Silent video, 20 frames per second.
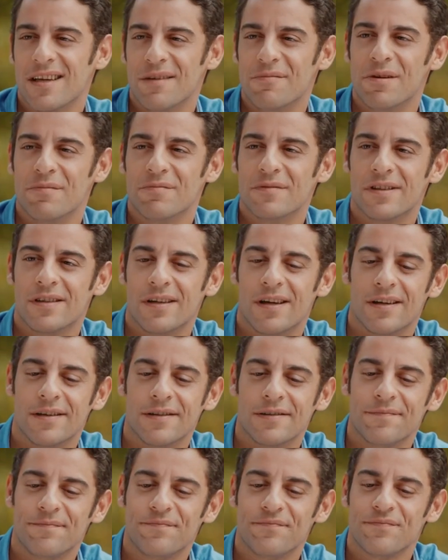أنتوا اثنين لابقين
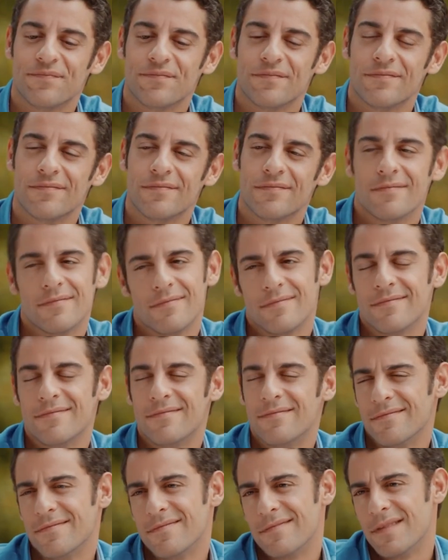لبعض
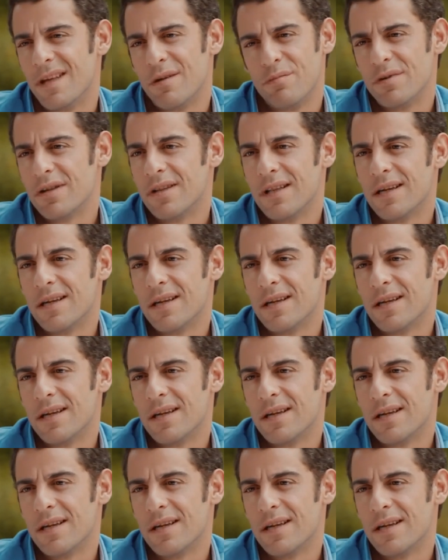ألف